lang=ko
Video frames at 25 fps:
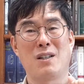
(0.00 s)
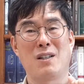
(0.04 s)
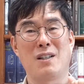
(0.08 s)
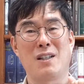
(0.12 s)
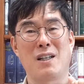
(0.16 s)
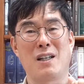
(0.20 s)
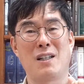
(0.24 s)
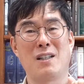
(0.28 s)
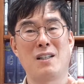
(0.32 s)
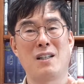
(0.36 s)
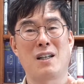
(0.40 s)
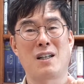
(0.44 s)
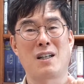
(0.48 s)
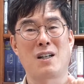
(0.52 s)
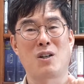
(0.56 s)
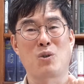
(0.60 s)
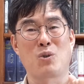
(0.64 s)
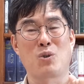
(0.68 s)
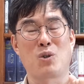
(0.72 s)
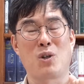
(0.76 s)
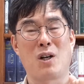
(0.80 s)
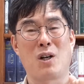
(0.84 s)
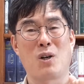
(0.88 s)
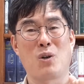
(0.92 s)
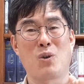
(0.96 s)

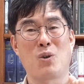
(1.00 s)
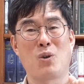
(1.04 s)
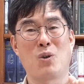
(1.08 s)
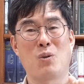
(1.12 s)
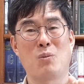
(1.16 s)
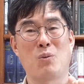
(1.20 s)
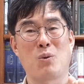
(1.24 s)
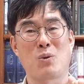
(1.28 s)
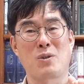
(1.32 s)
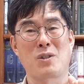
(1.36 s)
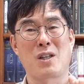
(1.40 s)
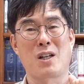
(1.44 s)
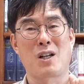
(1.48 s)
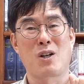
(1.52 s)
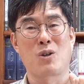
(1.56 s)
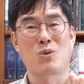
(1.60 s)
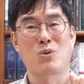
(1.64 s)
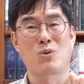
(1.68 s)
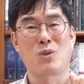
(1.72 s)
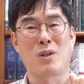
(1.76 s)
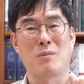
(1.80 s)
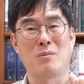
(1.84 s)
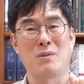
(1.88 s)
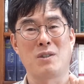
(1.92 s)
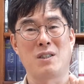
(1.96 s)
엘리야라고도 하고
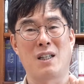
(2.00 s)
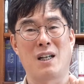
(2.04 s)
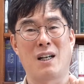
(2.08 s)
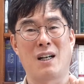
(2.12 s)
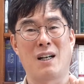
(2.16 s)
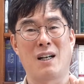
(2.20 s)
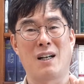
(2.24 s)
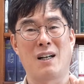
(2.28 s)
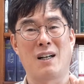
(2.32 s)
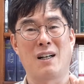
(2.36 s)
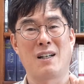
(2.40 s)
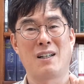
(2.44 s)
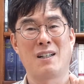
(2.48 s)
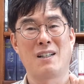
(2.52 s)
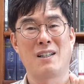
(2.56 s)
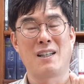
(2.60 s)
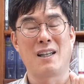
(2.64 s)
모세라고도 합니다.